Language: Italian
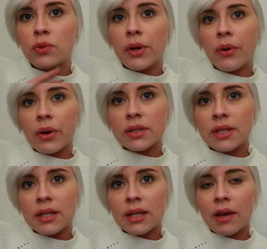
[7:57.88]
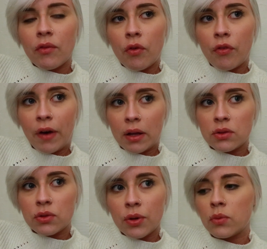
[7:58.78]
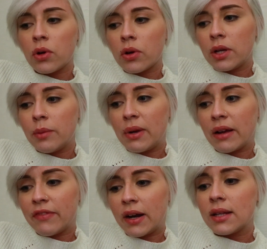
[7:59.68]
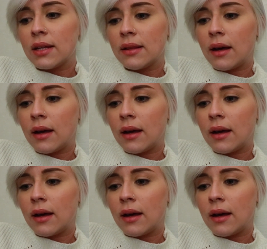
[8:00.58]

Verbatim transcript: due ordini che avevo fatto. Uno con il Black Friday